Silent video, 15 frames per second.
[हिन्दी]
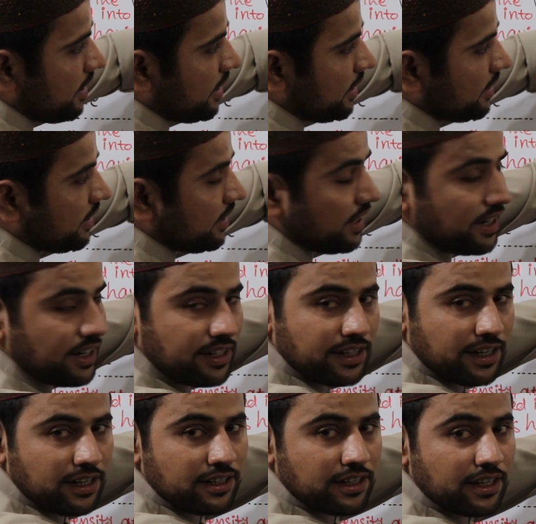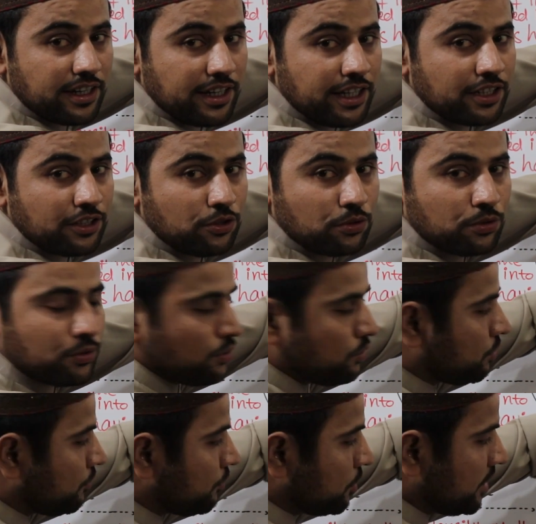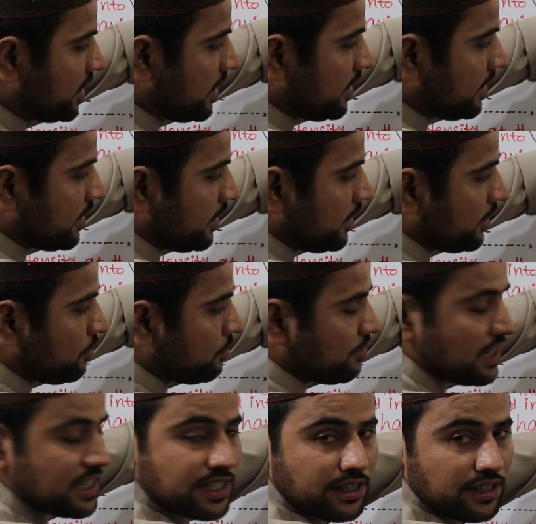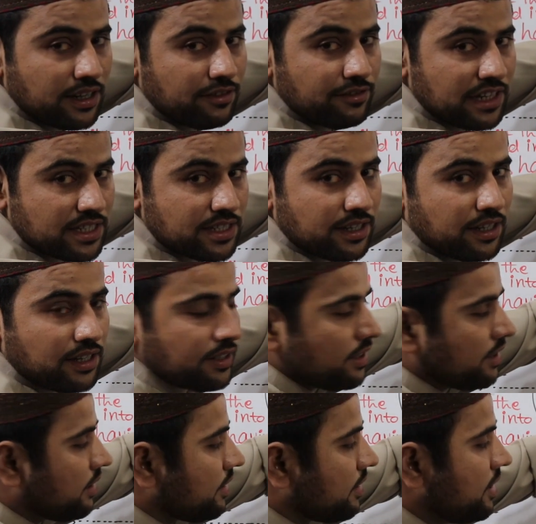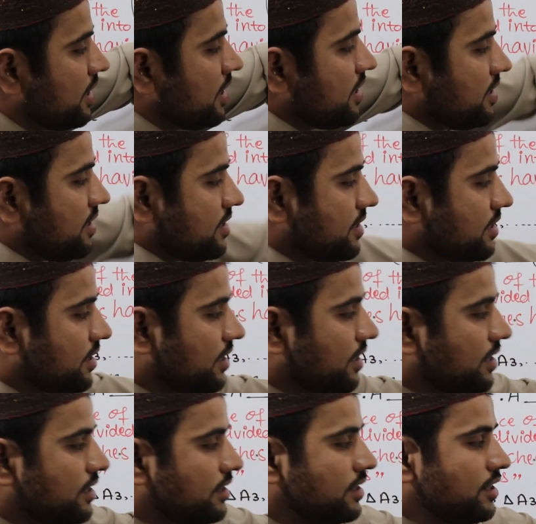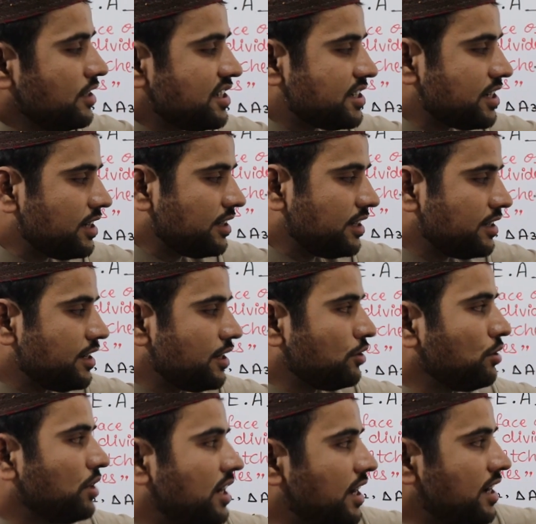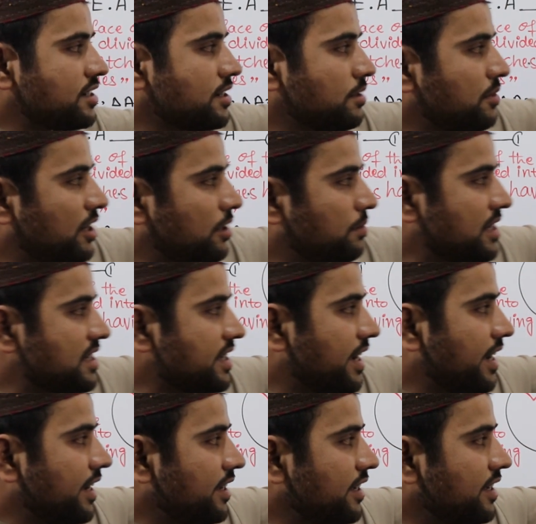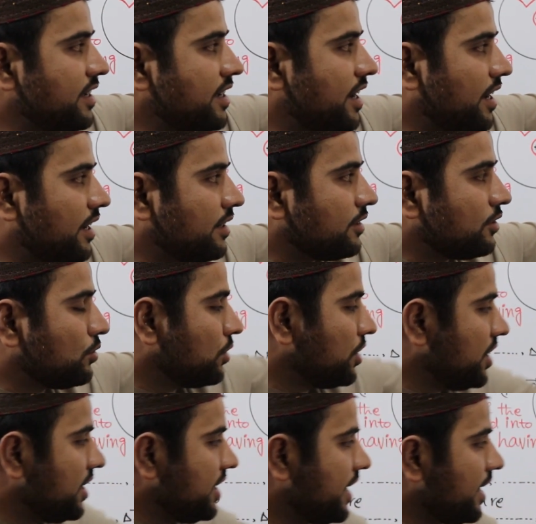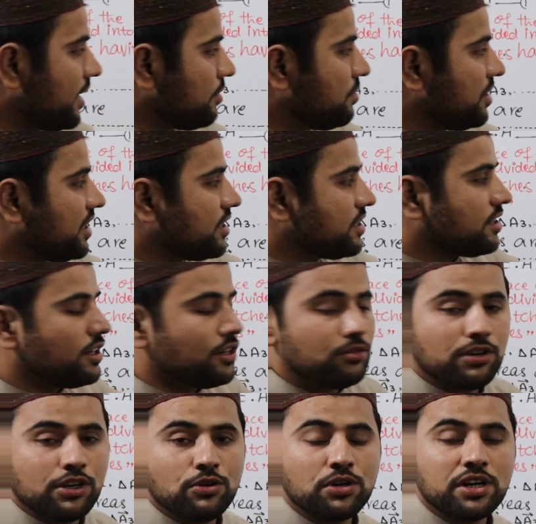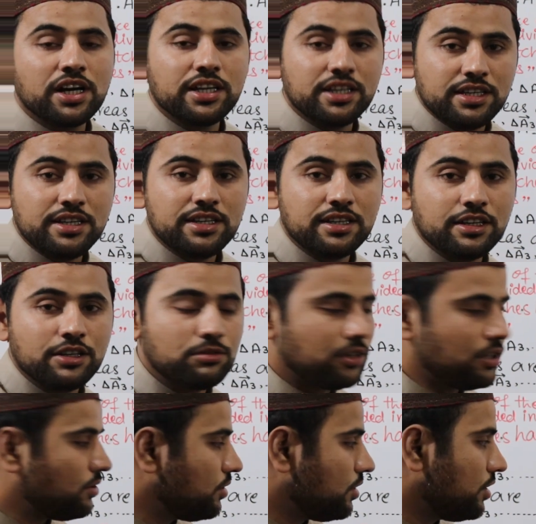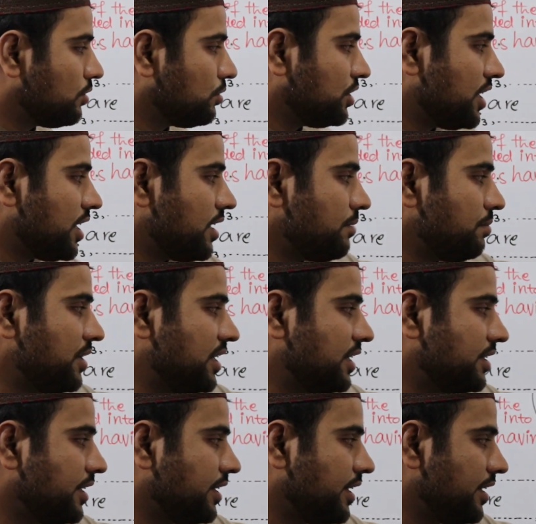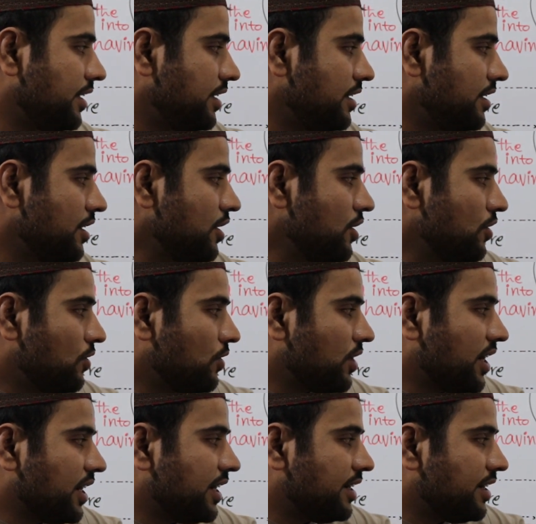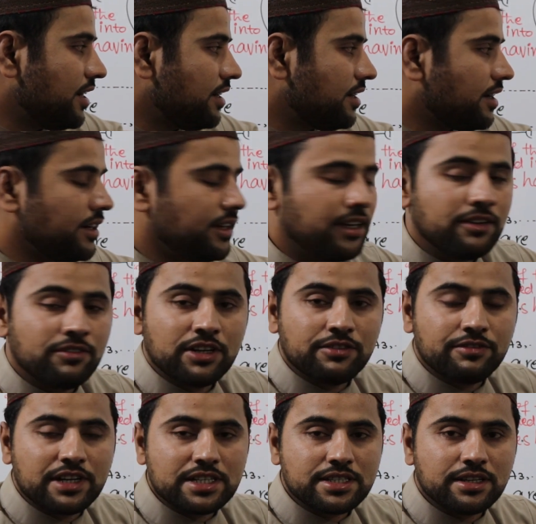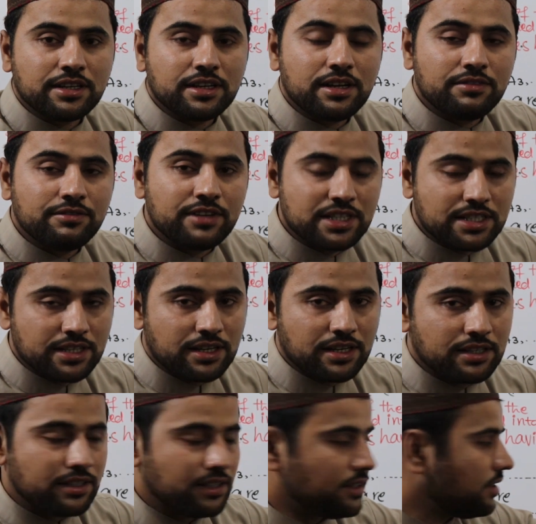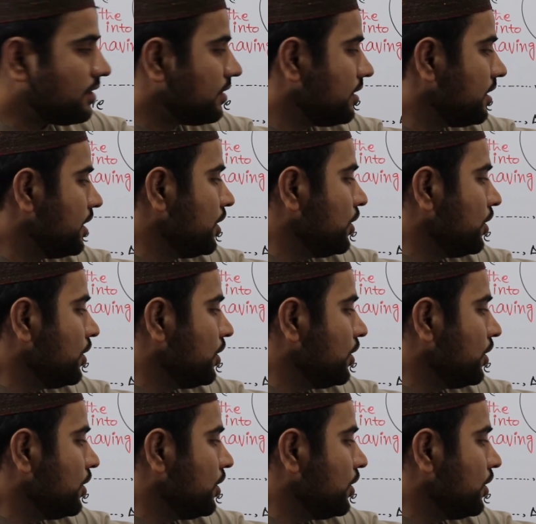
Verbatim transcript: आगे क्या है डेल्टा A2 तो वो डेल्टा A2 वैसे का वैसे आ जाएगा इसी तरह चलते जाएँ तो लास्ट हमारे पास क्या है EN तो EN भी किसके इक्वल होगा E के इक्वल होगा तो यहाँ पे लिख देंगे E और आगे डेल्टा A1 वैसे का वैसे आ जाएगा